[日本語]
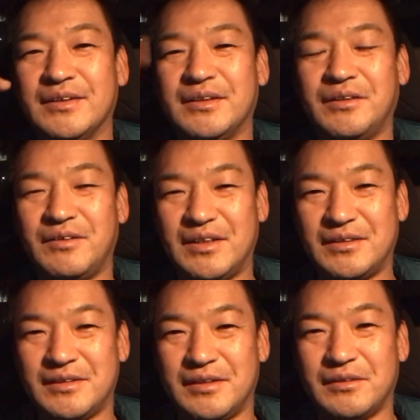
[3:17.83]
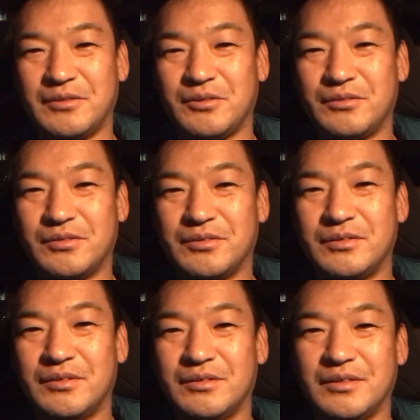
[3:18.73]
ではチャンネル登
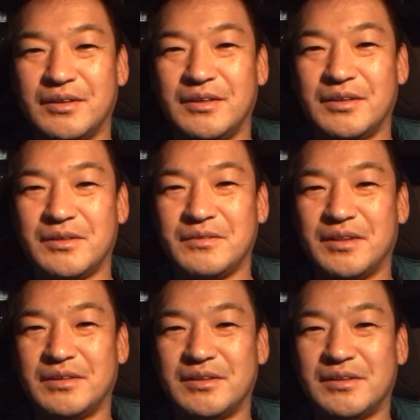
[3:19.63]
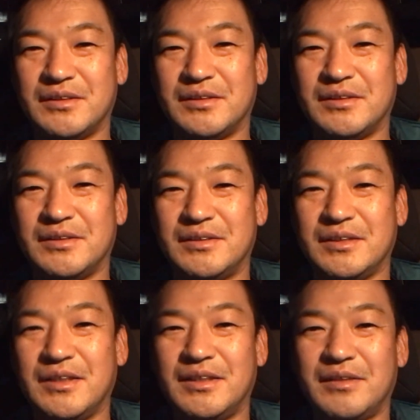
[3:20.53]
録お願いいたします
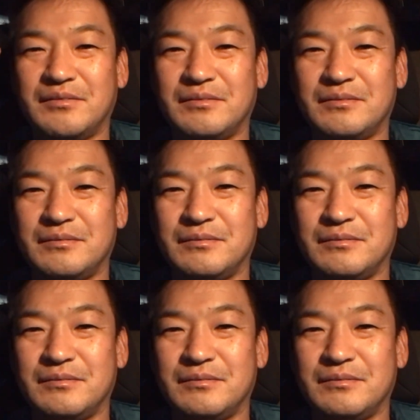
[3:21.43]
じゃあね